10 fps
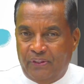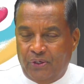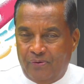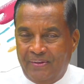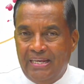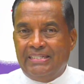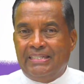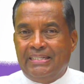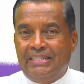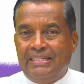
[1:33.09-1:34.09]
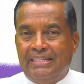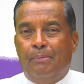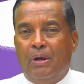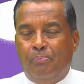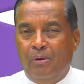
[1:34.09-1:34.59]
anfitrión.
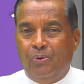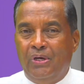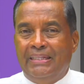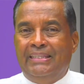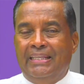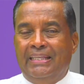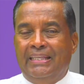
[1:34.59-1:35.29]
Sabor a Pueblo